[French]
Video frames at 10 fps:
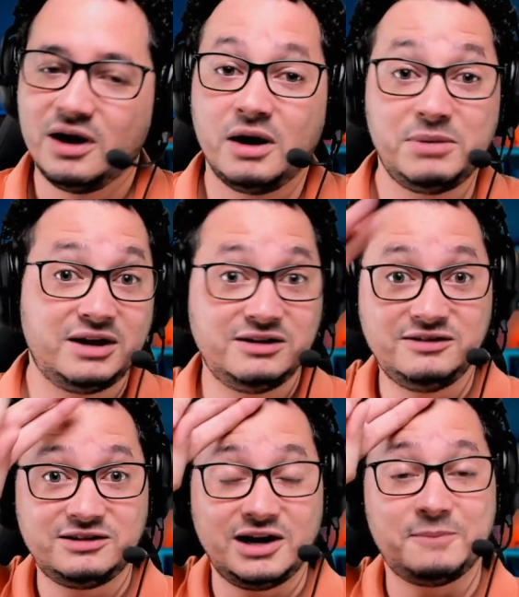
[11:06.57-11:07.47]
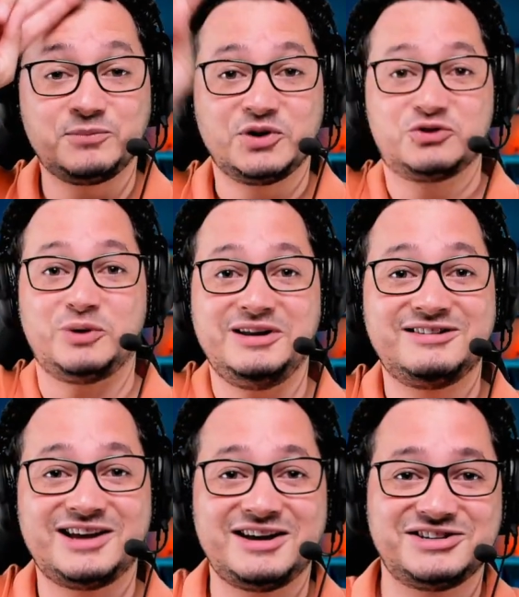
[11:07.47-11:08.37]
Eh ben, et d'ici là, soyez
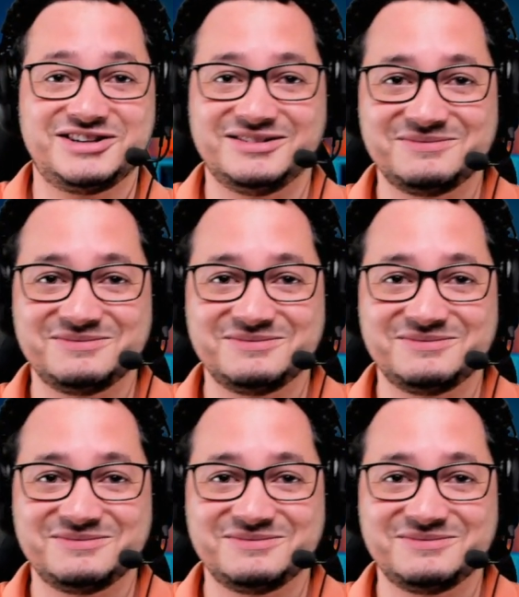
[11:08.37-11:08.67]
sages.